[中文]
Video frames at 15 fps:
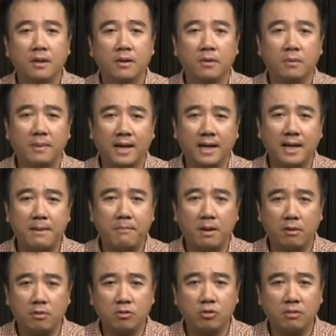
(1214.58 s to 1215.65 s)
我们来看保
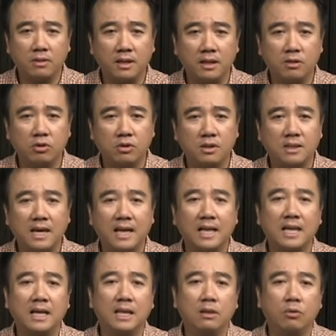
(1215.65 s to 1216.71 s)
罗重点，就是在
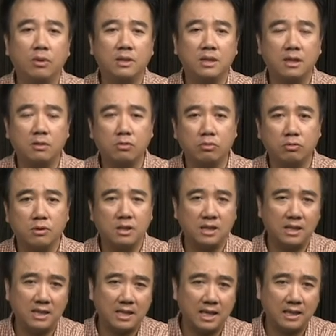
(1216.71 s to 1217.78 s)
哥林多前书十
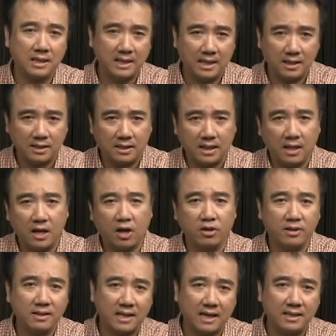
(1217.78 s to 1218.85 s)
一章这样讲
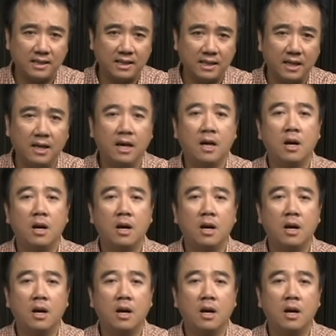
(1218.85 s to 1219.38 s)
二三节：